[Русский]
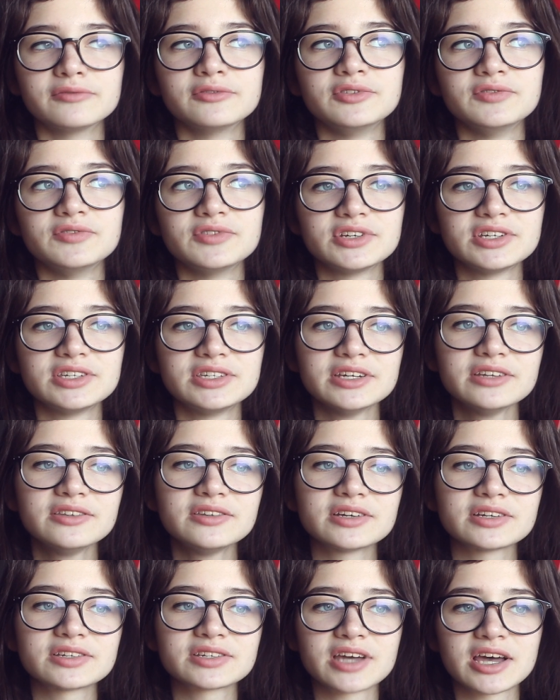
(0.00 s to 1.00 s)
в
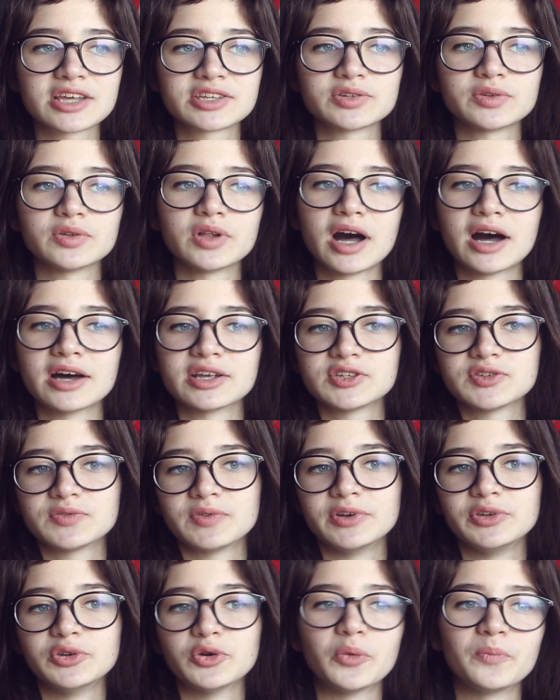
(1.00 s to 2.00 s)
университет и рассказывал о
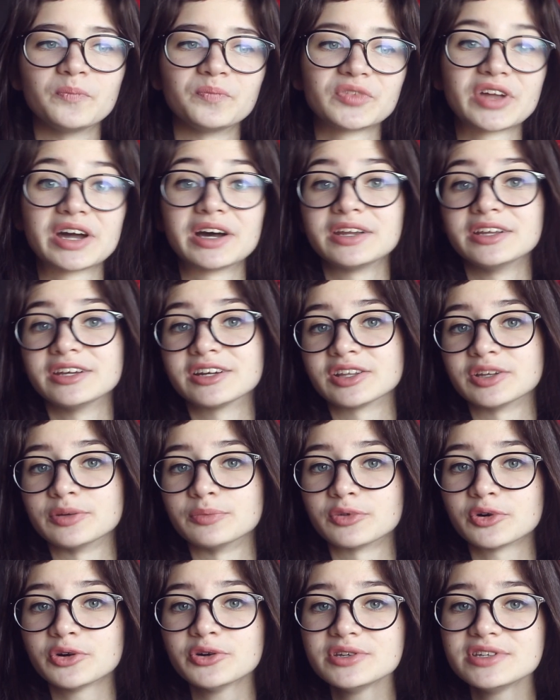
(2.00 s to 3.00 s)
своем
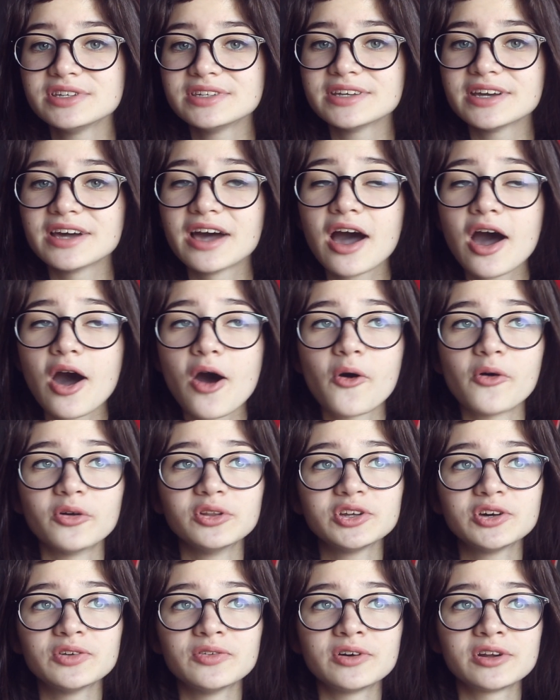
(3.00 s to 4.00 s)
карьерном росте,
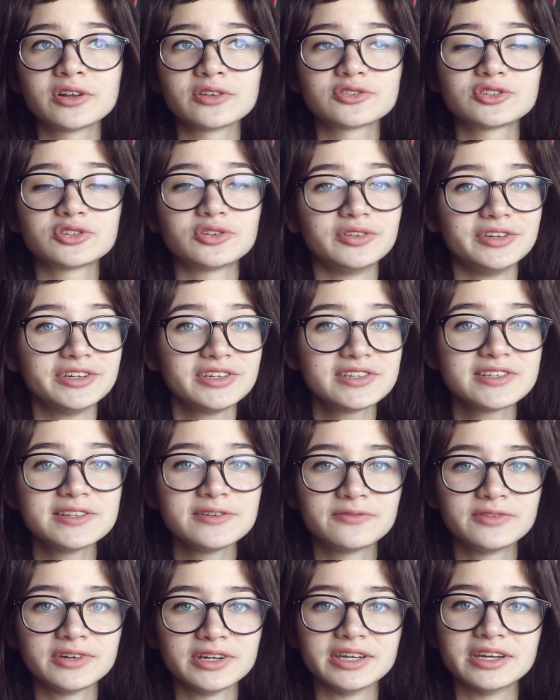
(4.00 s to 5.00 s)
он говорил, что
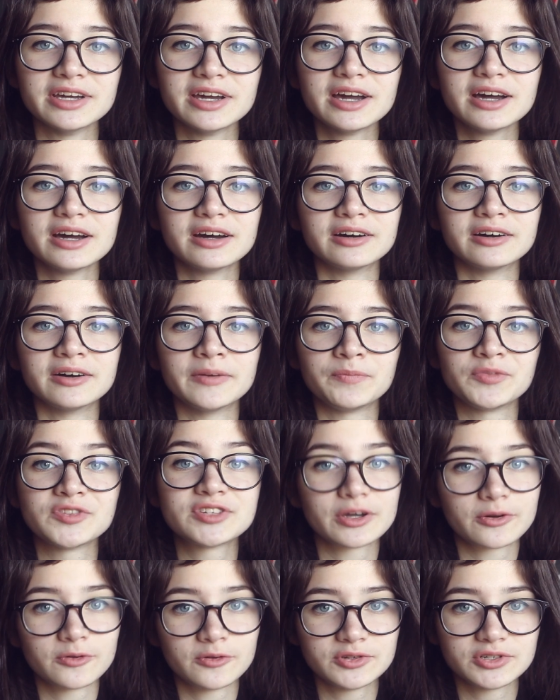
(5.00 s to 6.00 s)
если вы э,
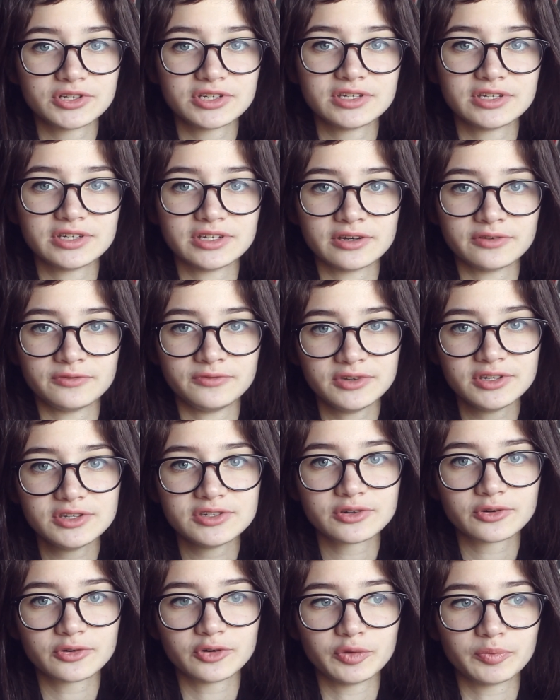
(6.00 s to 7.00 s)
закончите
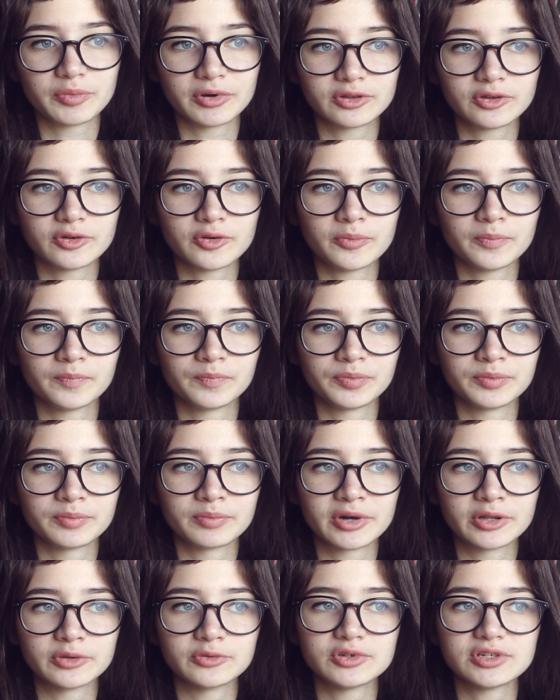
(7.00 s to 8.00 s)
физику и потом
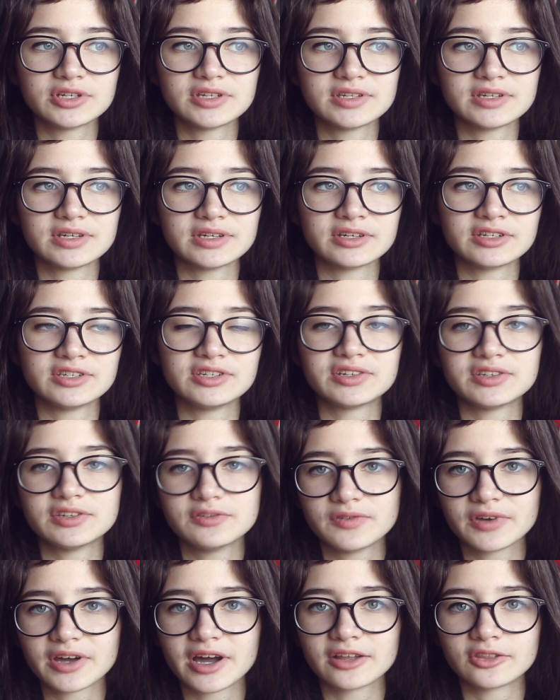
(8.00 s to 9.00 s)
получите
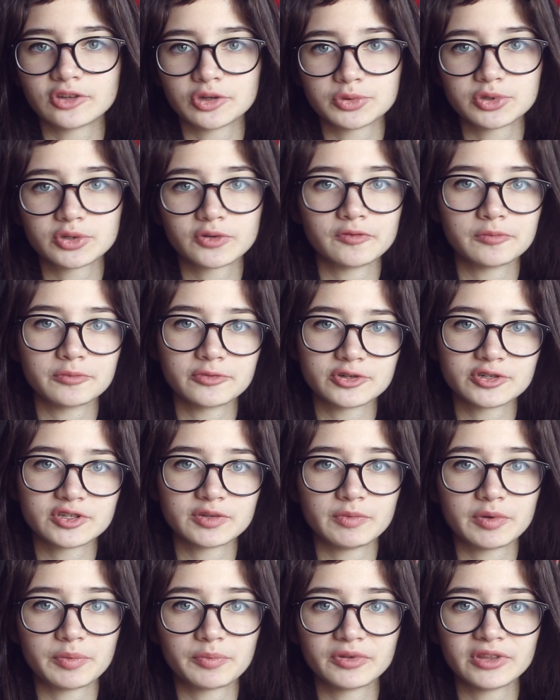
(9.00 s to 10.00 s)
сертификат о том, что вы
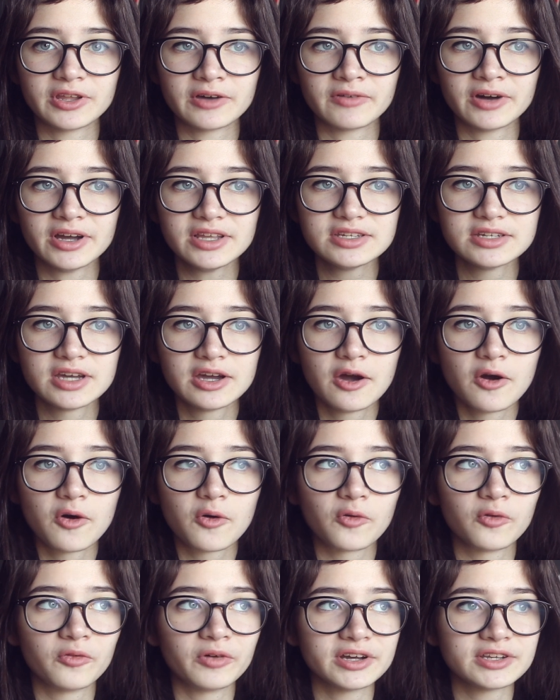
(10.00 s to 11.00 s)
можете преподавать,
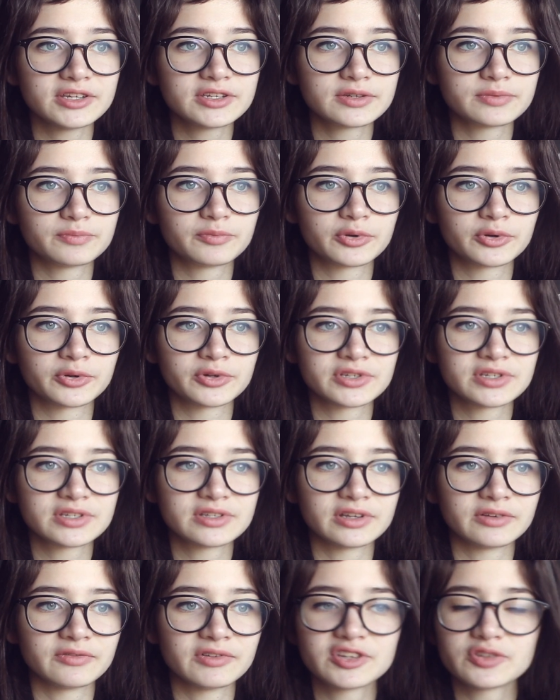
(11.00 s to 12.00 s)
у вас
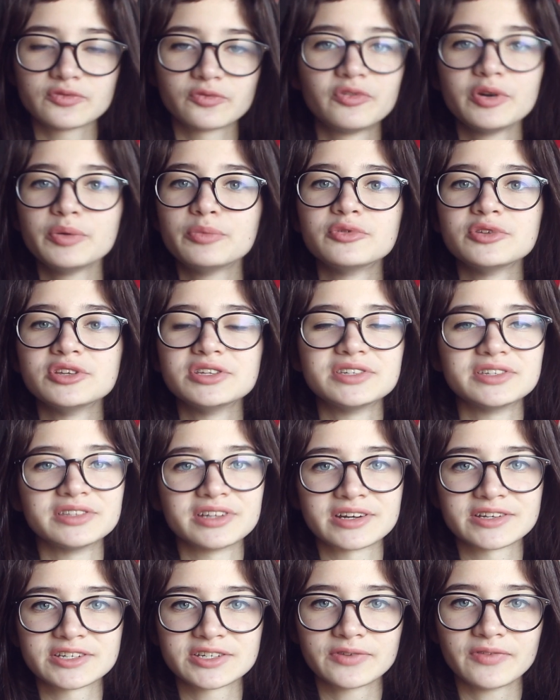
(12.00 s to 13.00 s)
просто, вы будете
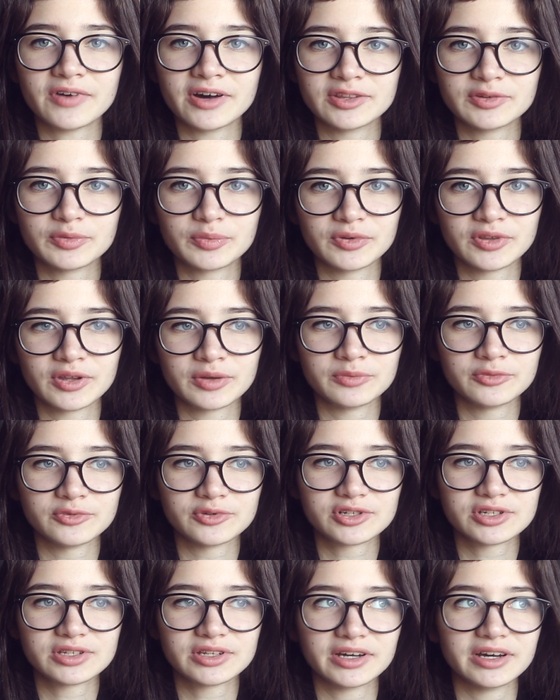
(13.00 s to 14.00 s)
на расхват,
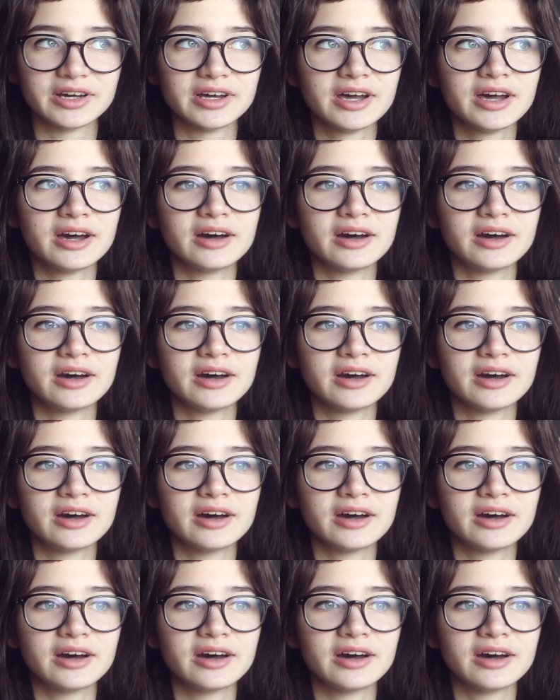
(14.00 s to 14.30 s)
потому что